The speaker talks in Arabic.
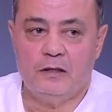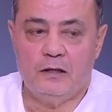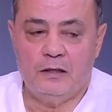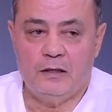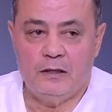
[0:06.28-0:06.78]

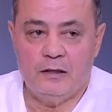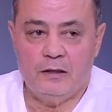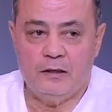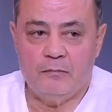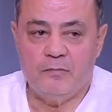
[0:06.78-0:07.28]

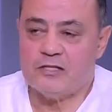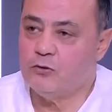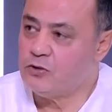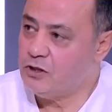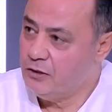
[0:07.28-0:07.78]
آه
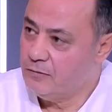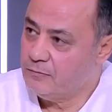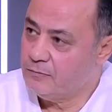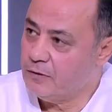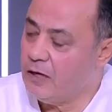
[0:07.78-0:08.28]
مسلوسي
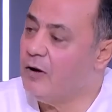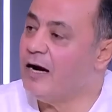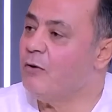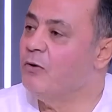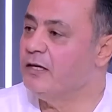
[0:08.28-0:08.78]
اولا
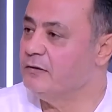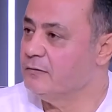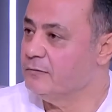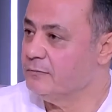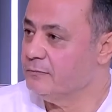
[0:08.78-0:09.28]
انا عواد
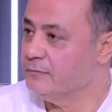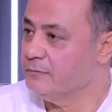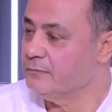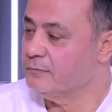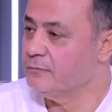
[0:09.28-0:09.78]

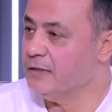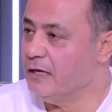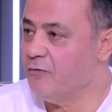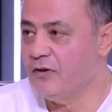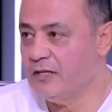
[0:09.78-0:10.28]
اه
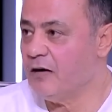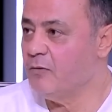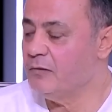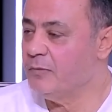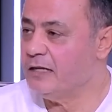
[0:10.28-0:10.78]
انا افضل
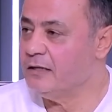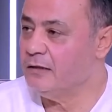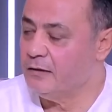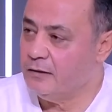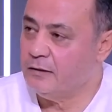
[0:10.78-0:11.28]
عواد بعد
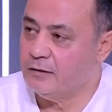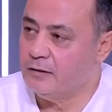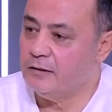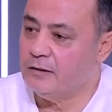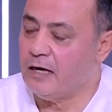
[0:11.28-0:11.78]
ال ال
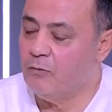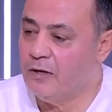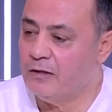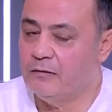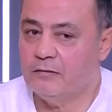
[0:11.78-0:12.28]
عواد.
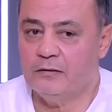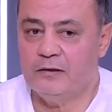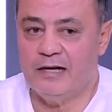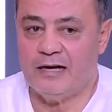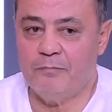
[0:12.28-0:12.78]
عواد
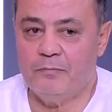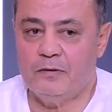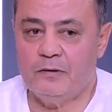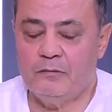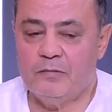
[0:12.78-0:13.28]
يلعب
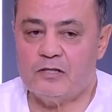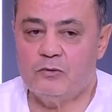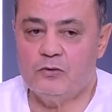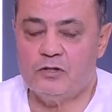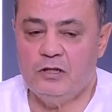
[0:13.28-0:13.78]
مم.
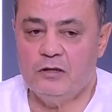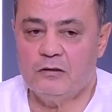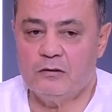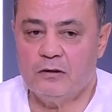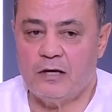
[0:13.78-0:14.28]
المسلوسي
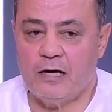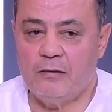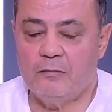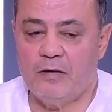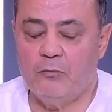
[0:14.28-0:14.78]

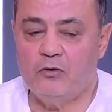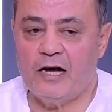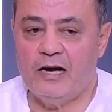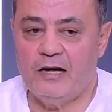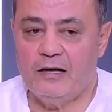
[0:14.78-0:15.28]
محمود
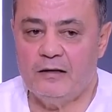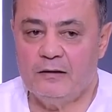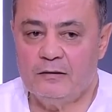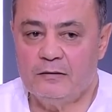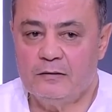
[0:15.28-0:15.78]
علاء
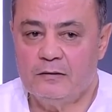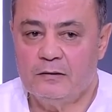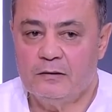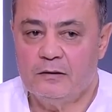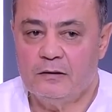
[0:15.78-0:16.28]

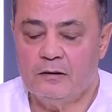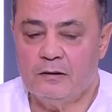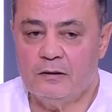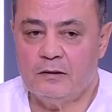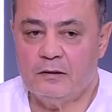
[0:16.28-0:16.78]

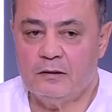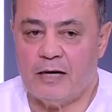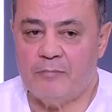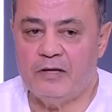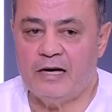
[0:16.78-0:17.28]
آه
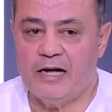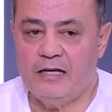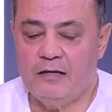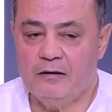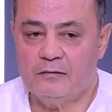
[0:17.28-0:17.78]
عبد
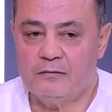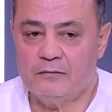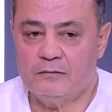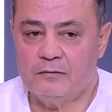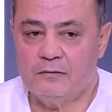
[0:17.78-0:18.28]
الغني
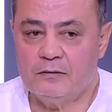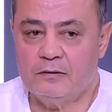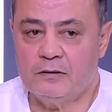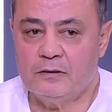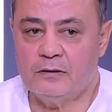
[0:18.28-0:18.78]

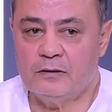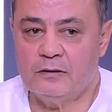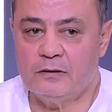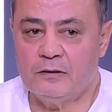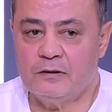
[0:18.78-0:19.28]

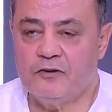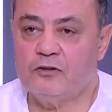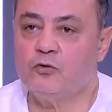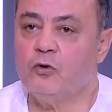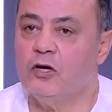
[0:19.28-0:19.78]
آه
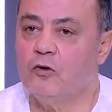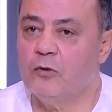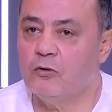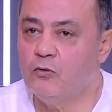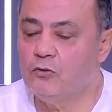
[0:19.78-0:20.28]
فتوح لو
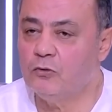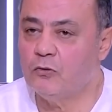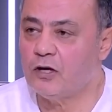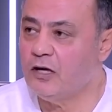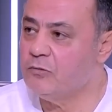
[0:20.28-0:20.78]
موجود
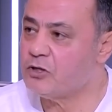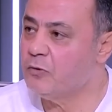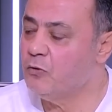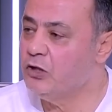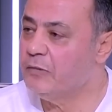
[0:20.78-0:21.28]
اوكي مش
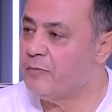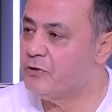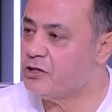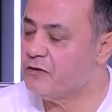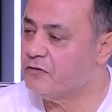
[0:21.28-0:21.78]
موجود يبقى عبد
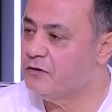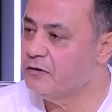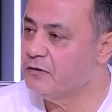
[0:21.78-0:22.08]
الشافي